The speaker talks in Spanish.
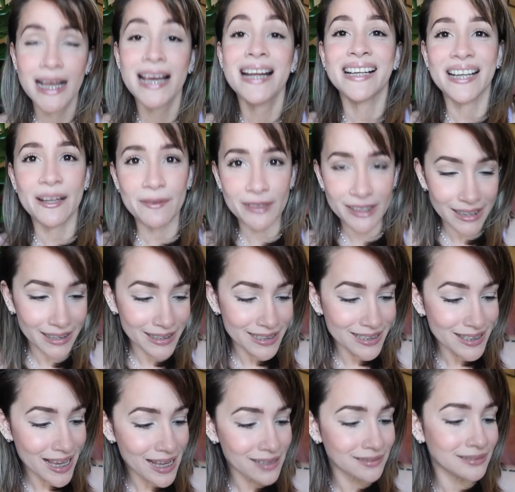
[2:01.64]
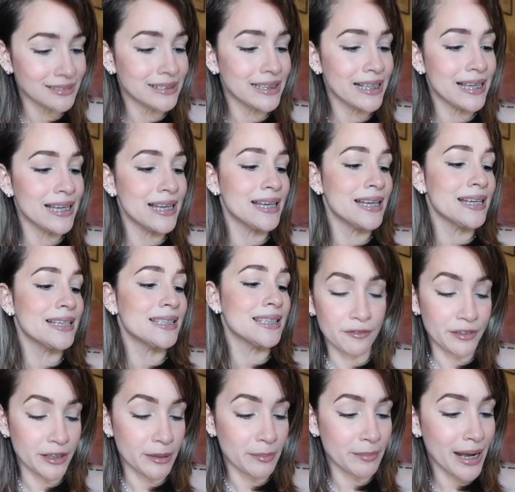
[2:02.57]
revitalizantes,
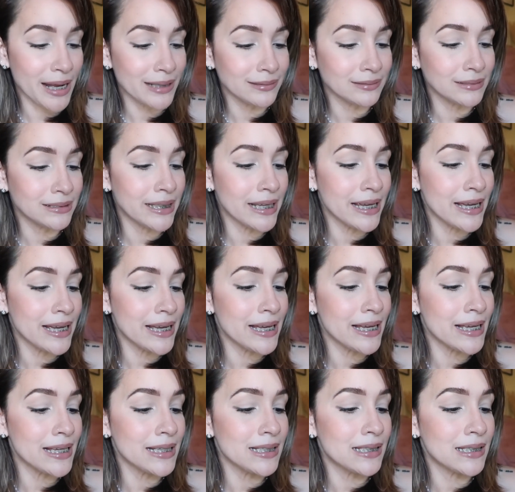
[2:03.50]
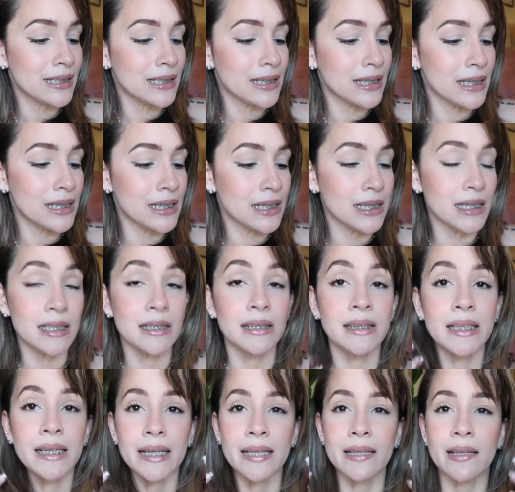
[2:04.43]
firmantes y
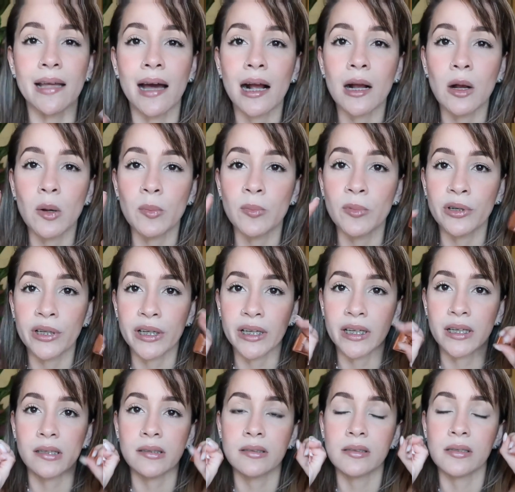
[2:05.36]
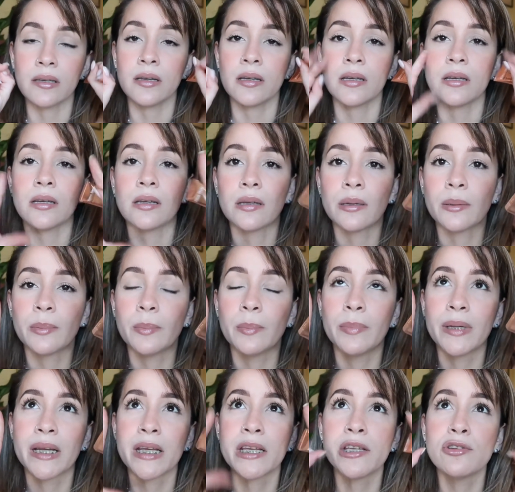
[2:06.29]
te le da como que ese
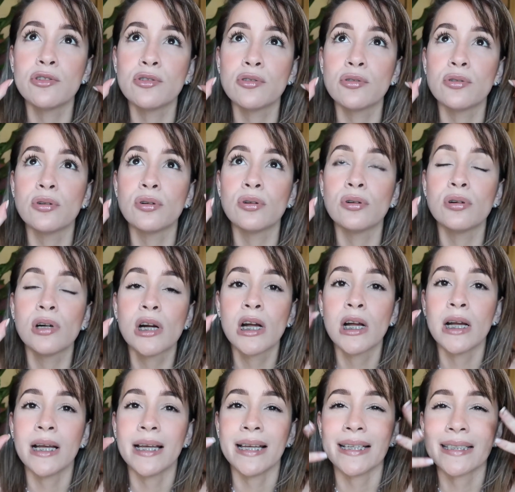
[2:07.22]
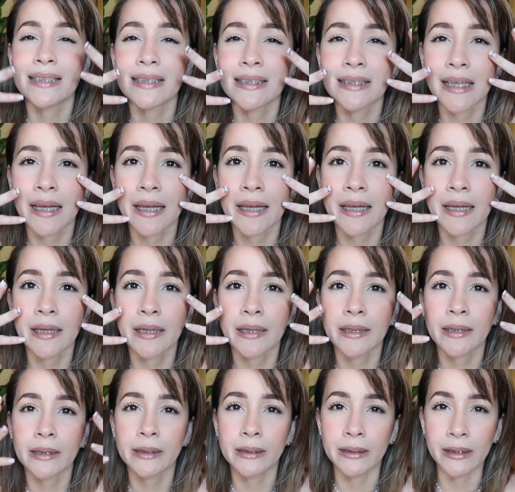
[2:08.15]
brillo,
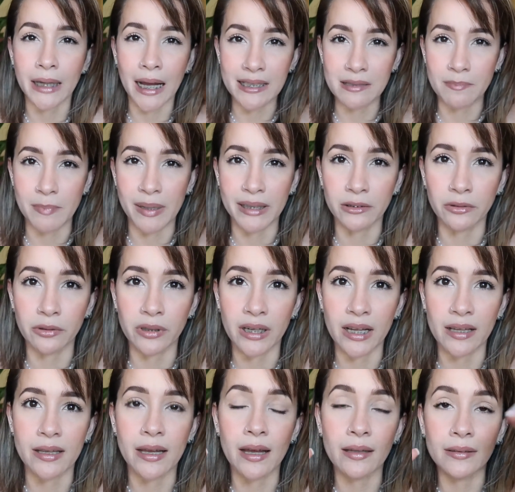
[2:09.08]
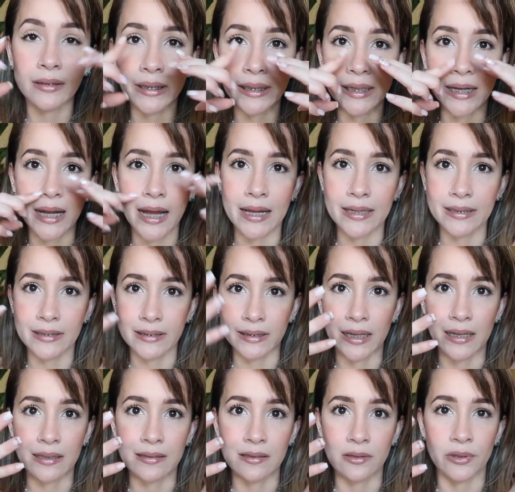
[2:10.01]
este aspecto radiante a
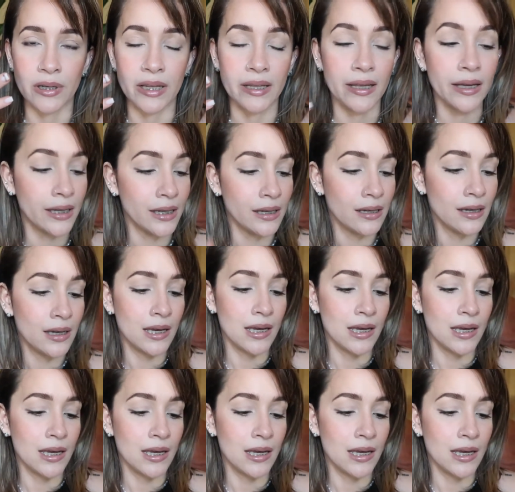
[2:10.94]
esta zona de aquí.